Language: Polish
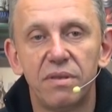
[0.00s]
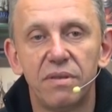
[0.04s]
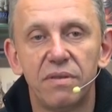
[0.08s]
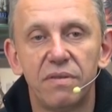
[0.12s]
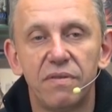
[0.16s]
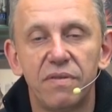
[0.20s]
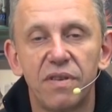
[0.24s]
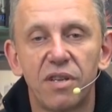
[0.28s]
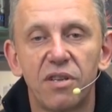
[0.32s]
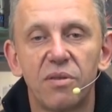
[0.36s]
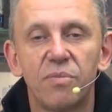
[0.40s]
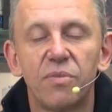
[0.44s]

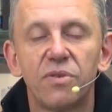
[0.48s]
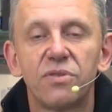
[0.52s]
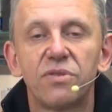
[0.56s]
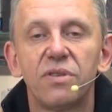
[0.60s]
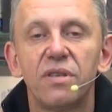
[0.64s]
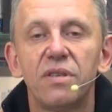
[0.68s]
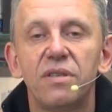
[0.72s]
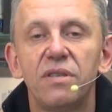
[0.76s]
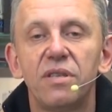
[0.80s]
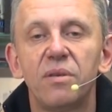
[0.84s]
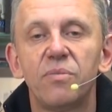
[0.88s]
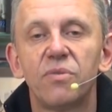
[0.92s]
wiadomo,
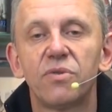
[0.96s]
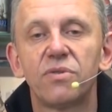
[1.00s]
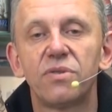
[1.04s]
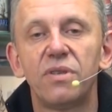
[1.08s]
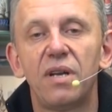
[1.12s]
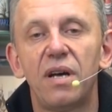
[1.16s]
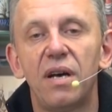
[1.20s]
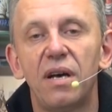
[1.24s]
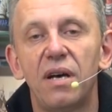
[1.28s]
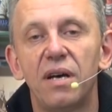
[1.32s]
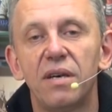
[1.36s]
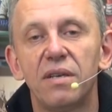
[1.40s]
że nie
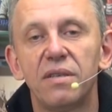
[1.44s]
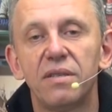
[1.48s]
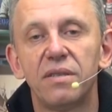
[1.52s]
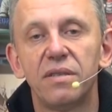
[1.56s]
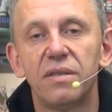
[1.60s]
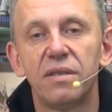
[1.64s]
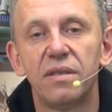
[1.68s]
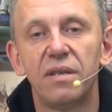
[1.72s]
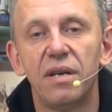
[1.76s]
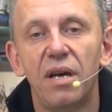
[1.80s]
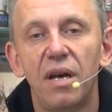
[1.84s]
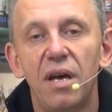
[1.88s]
można
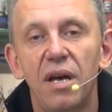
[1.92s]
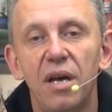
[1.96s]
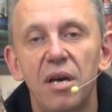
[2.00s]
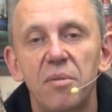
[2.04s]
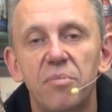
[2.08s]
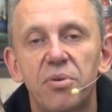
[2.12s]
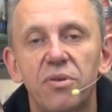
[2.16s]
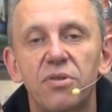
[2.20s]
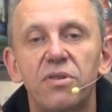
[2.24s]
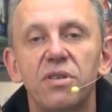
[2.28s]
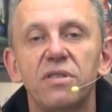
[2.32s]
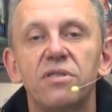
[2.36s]
y,
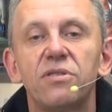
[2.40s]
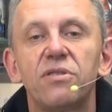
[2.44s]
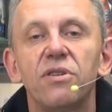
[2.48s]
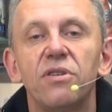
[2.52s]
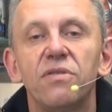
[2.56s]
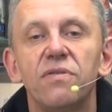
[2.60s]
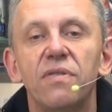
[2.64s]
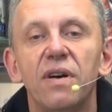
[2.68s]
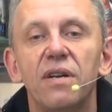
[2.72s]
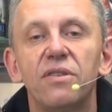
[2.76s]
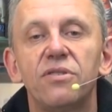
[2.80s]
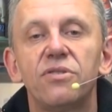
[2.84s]

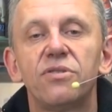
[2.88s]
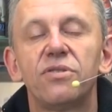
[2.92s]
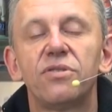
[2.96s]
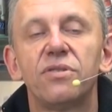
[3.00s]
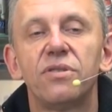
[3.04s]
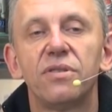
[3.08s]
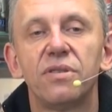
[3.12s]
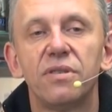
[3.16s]
protestować